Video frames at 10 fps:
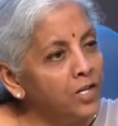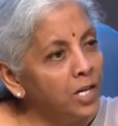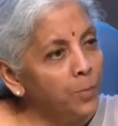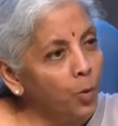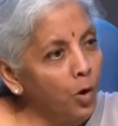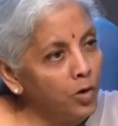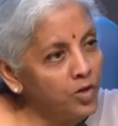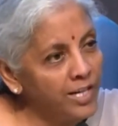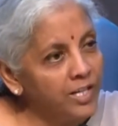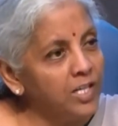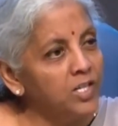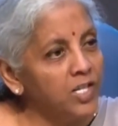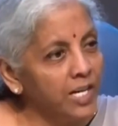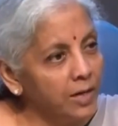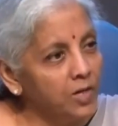నేషనల్ ప్రాజెక్ట్
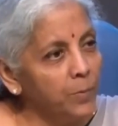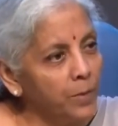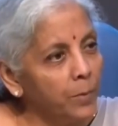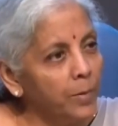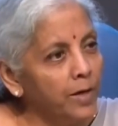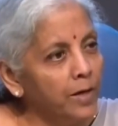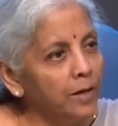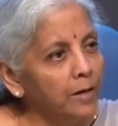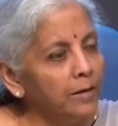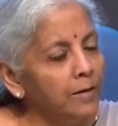అని చెప్పినప్పటికీ